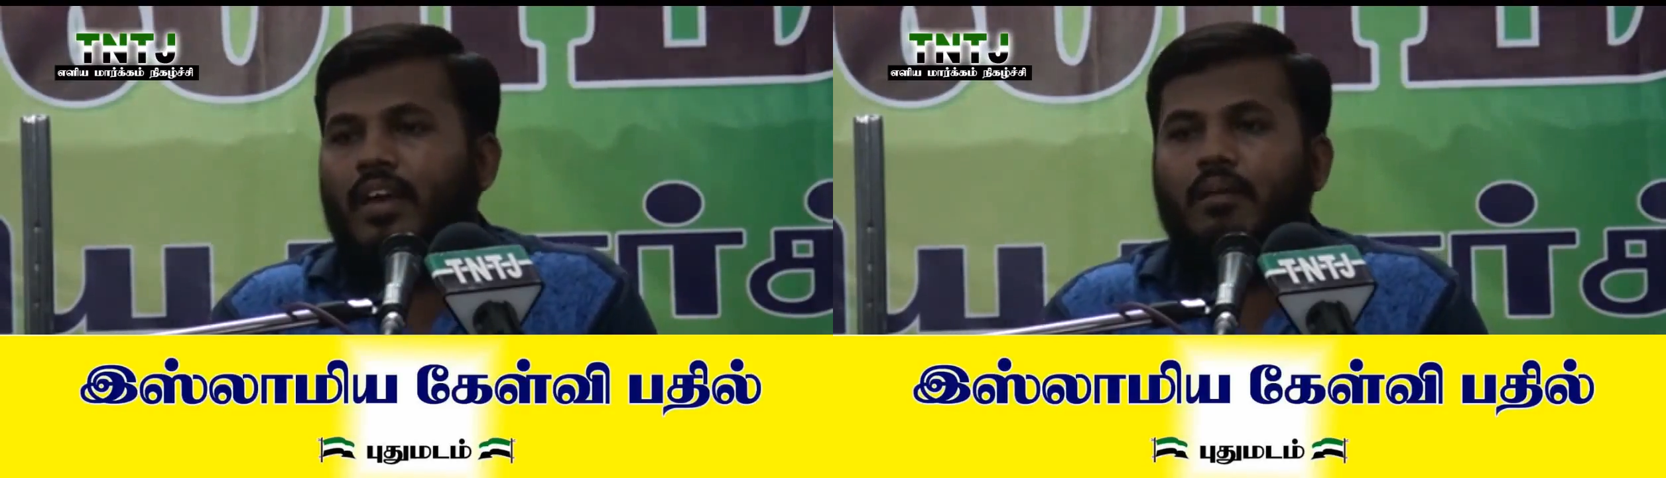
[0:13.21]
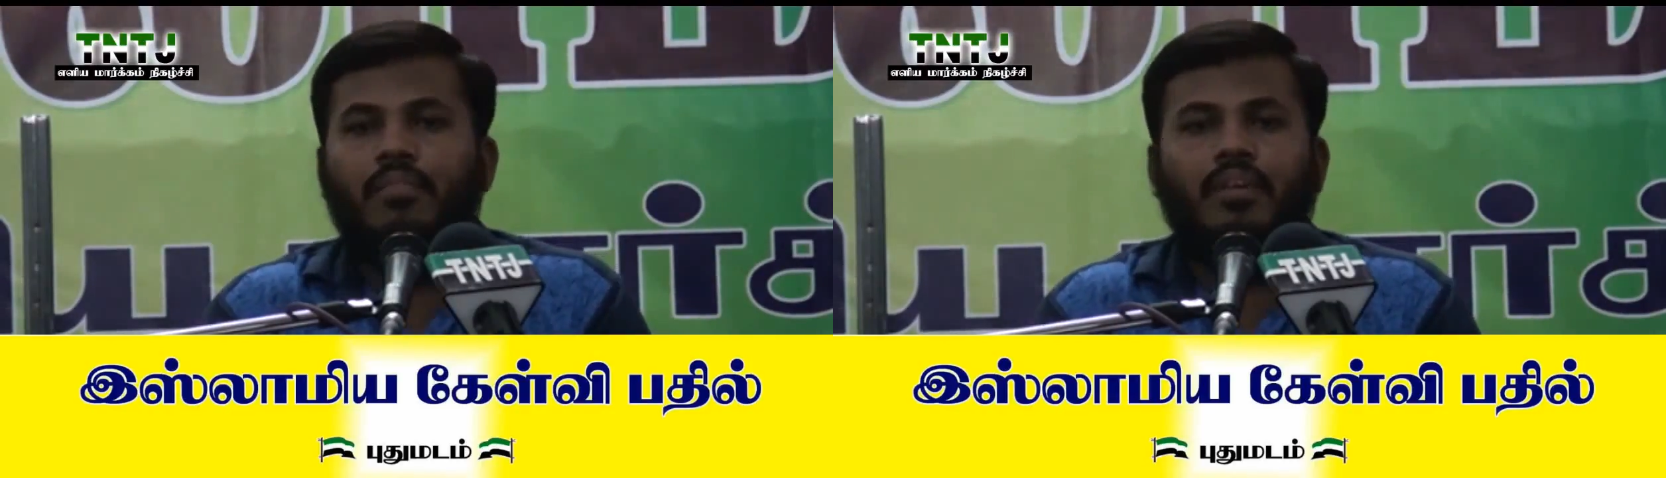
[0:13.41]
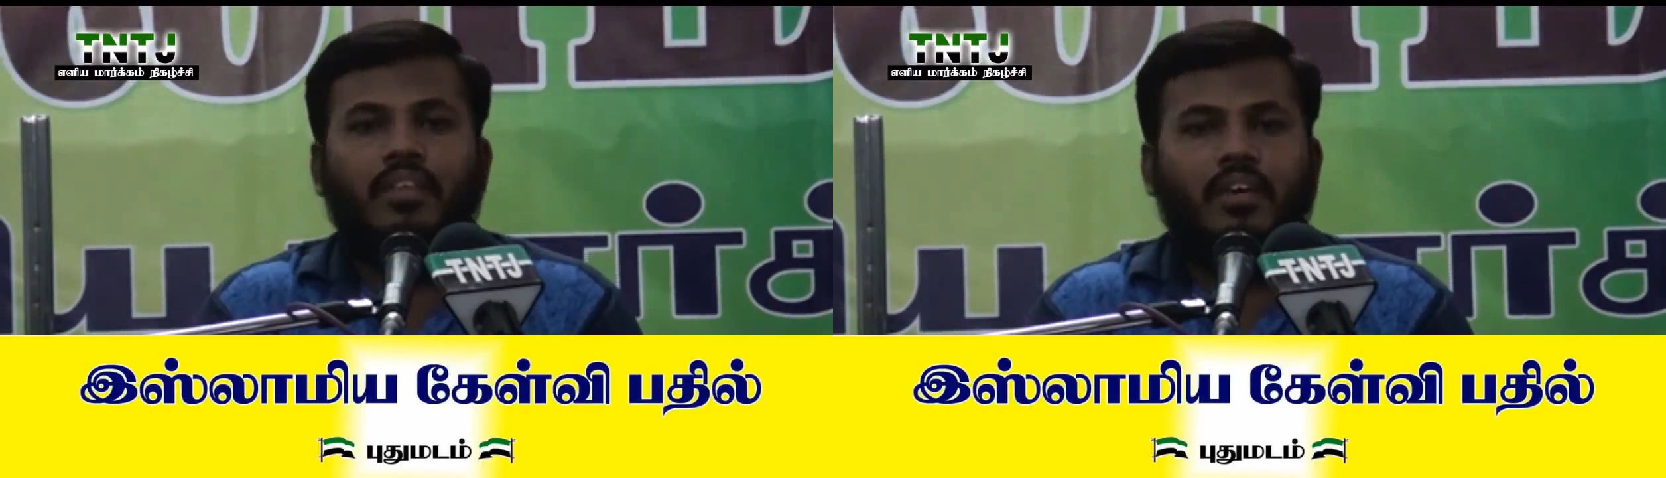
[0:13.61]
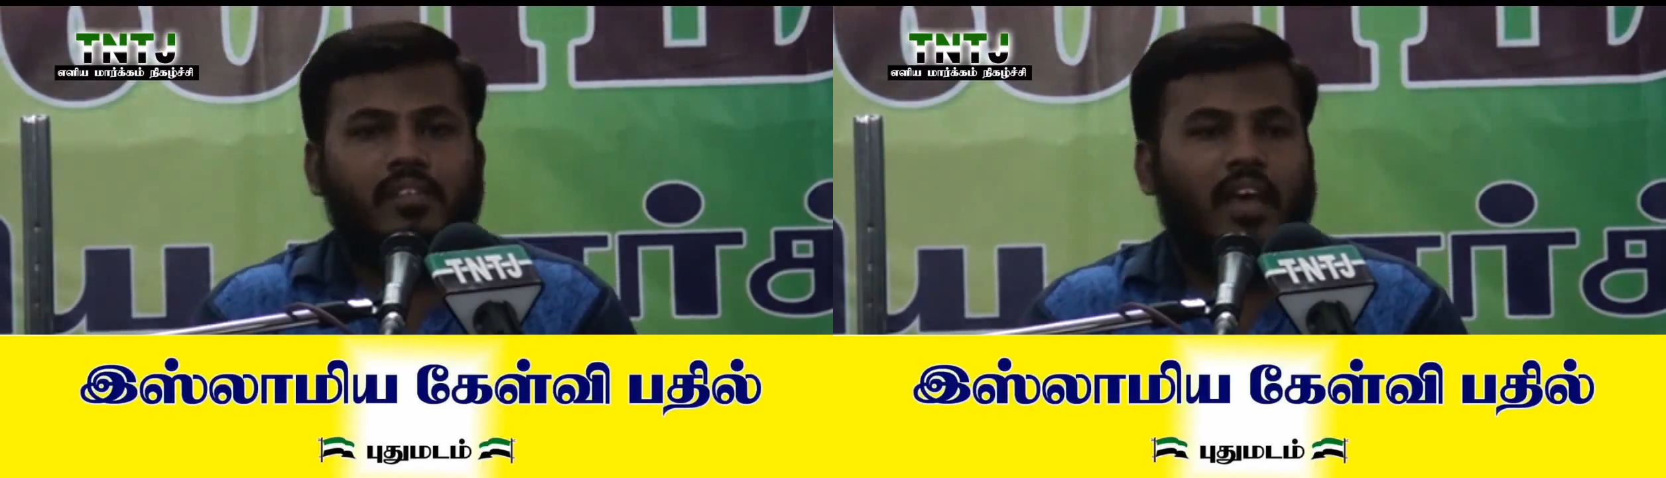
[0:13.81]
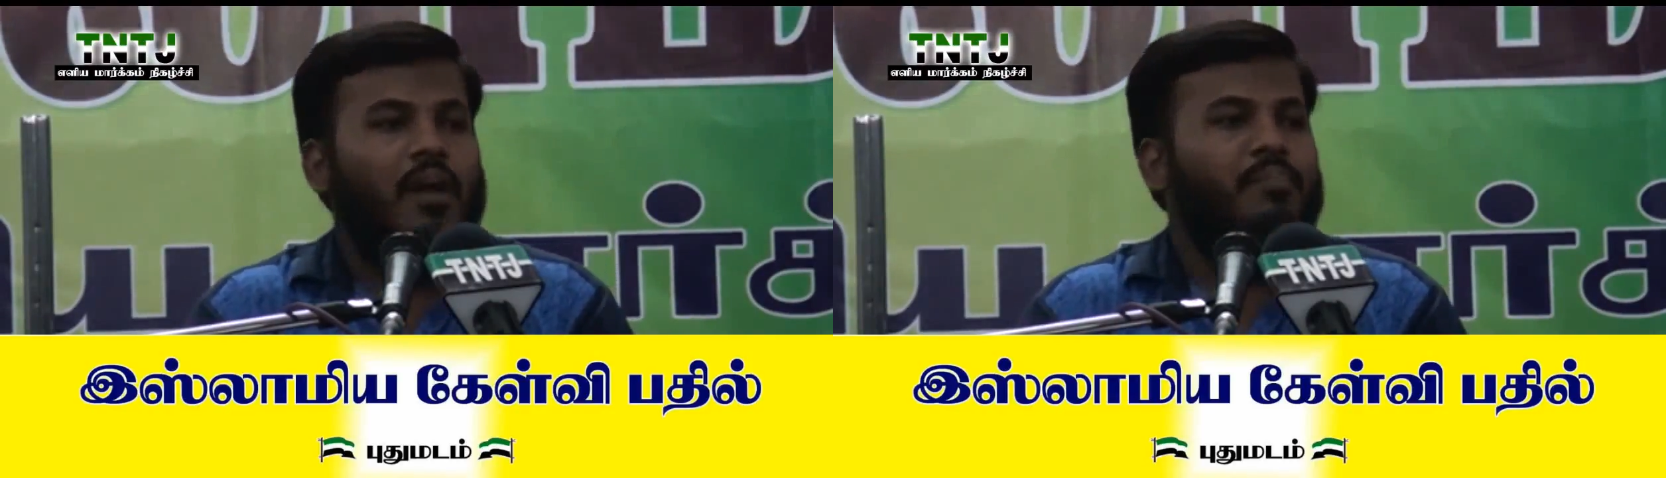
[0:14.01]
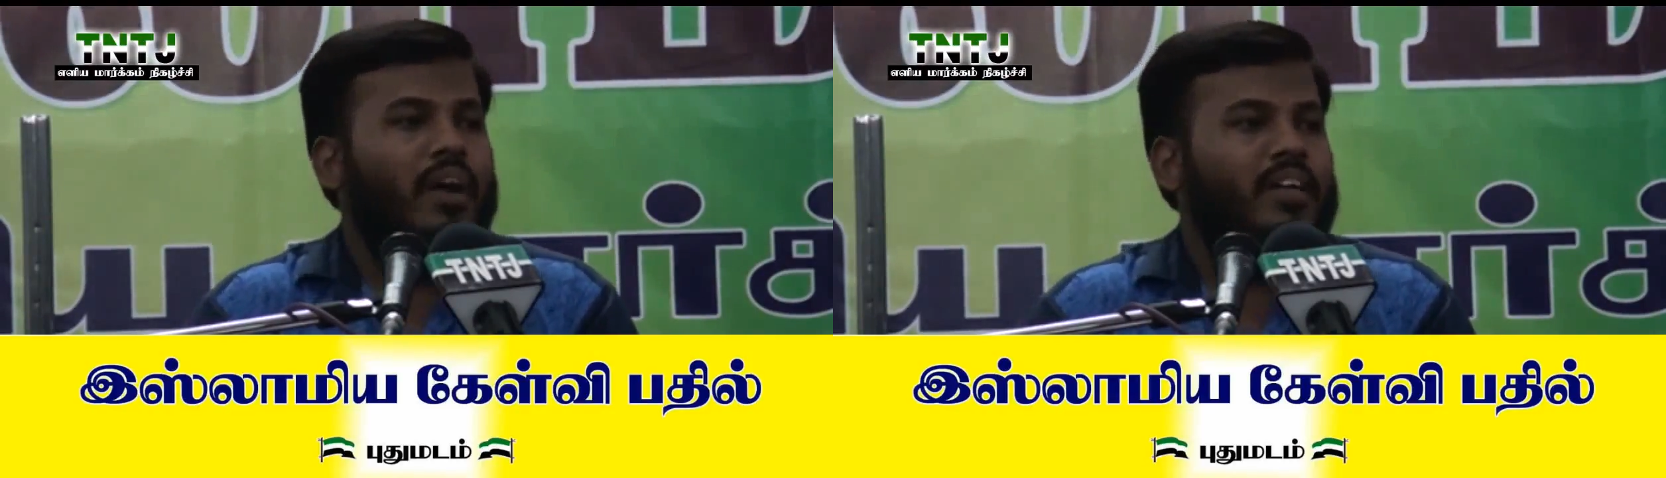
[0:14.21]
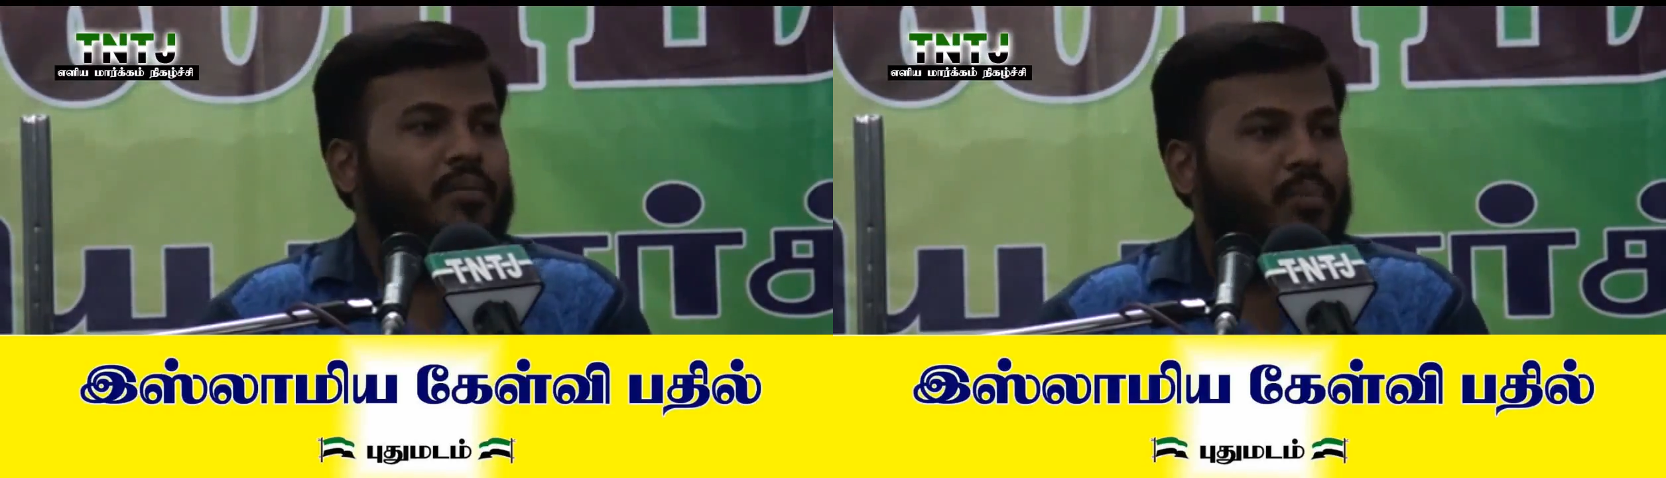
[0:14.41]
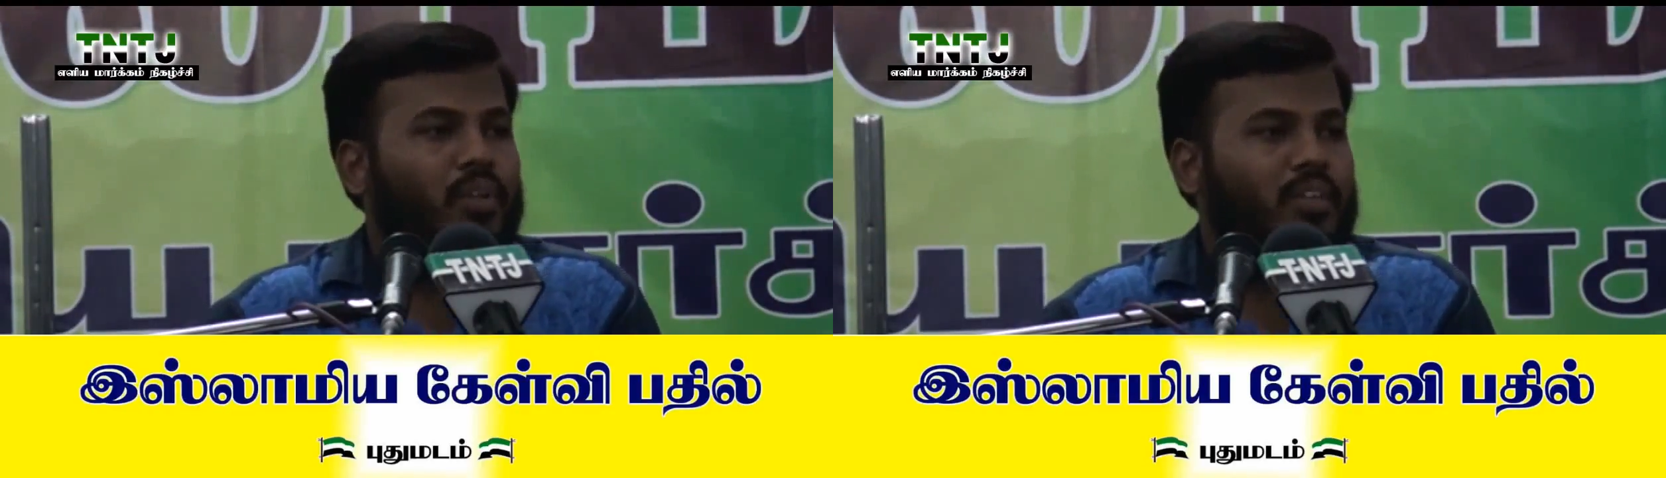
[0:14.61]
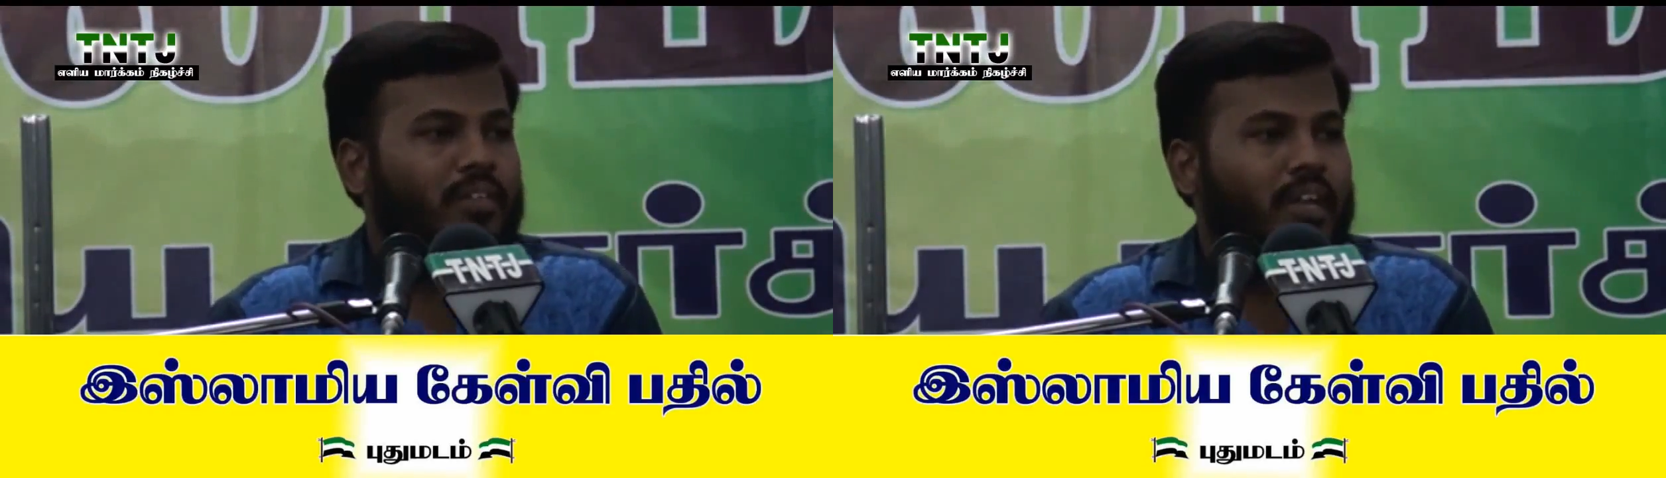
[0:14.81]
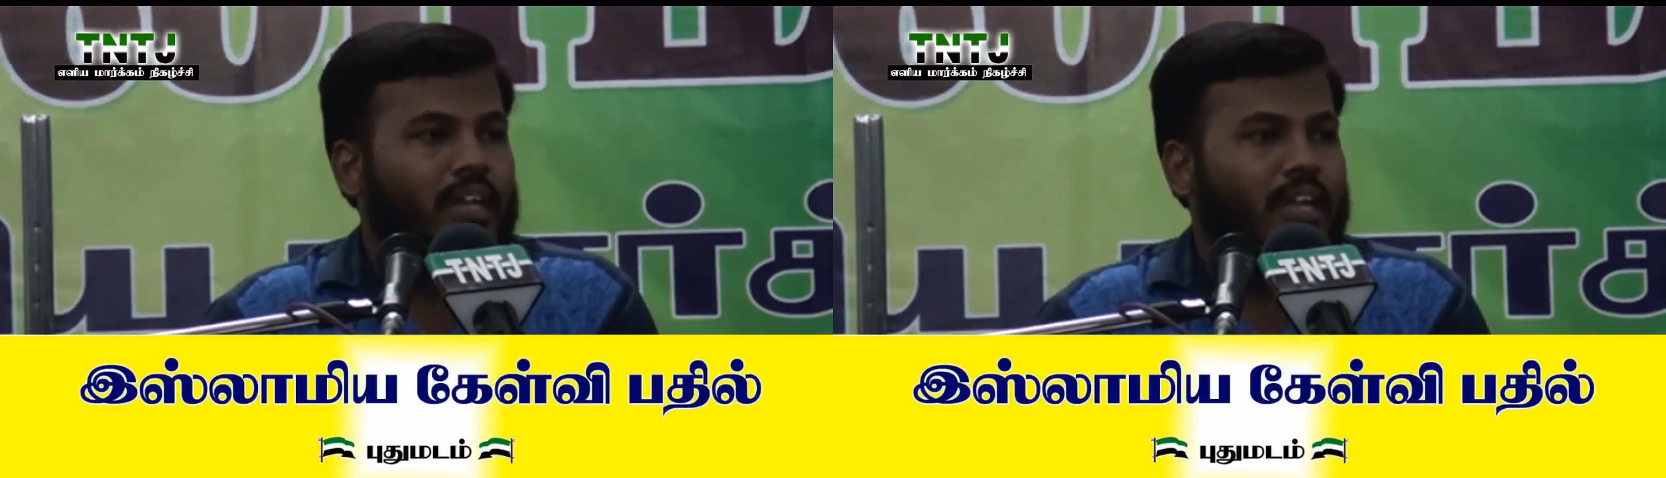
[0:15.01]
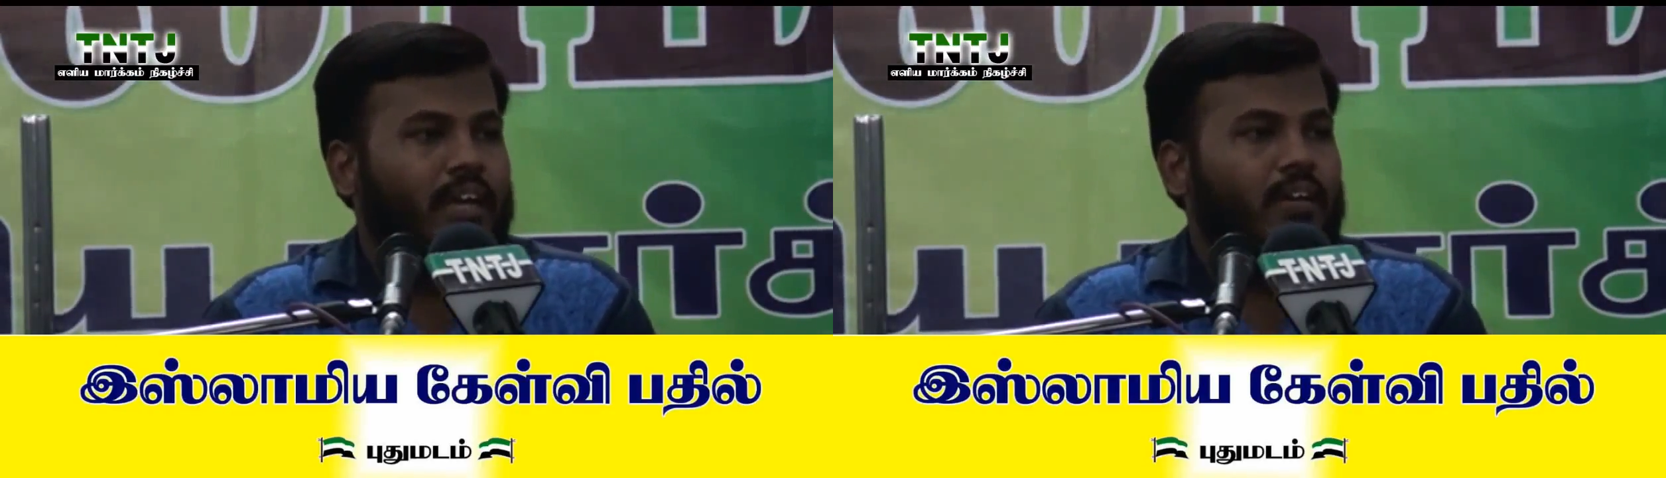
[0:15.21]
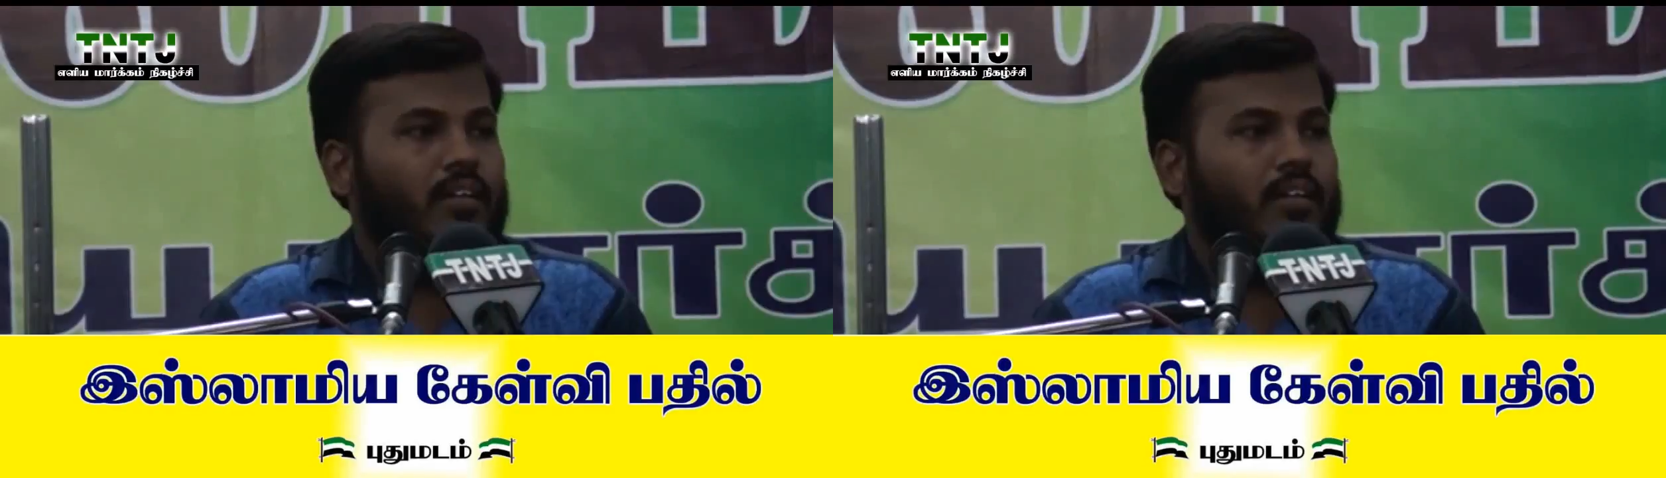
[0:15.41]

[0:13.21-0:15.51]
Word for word: நம்ம இந்த சாப்பாட்டை பொறுத்த வரையில